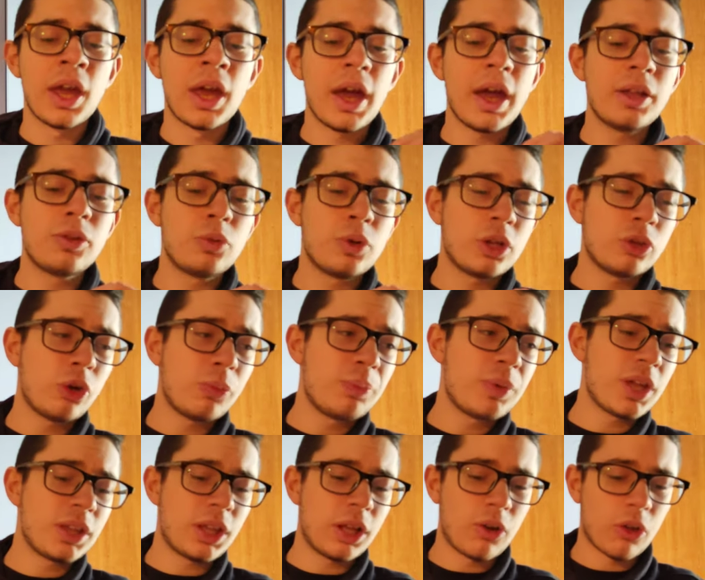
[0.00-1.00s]
e di una
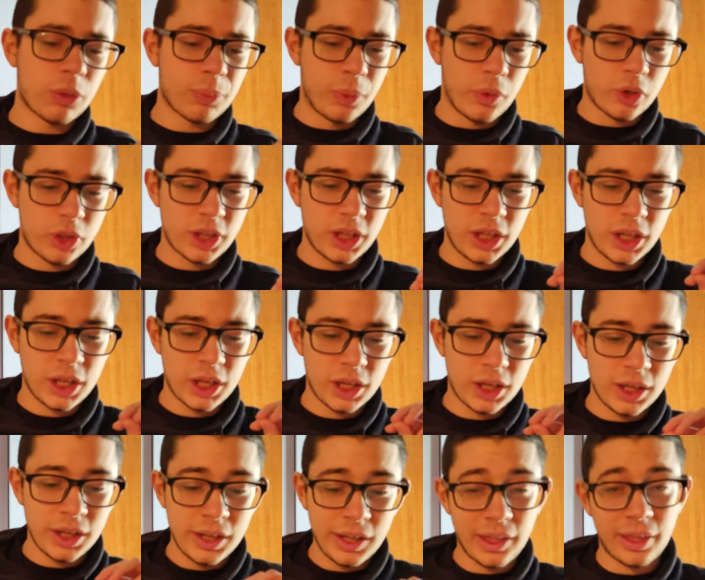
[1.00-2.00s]
doppietta allo
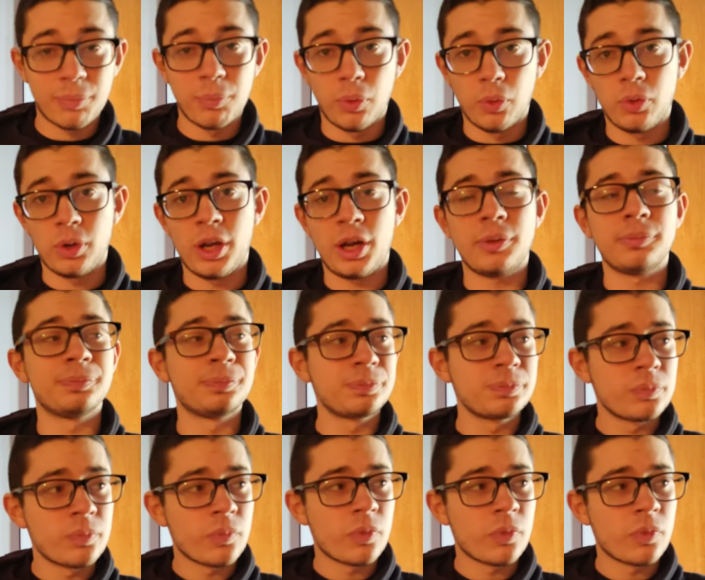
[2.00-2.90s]
Sporting Lisbona